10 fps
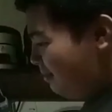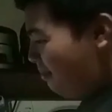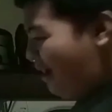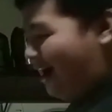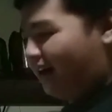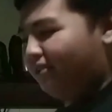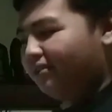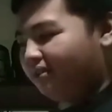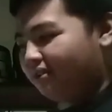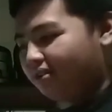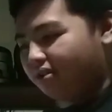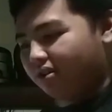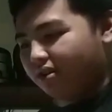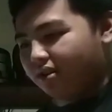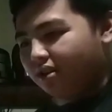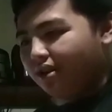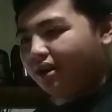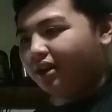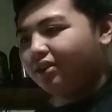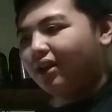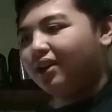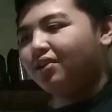babaho. Ano? Ito ano,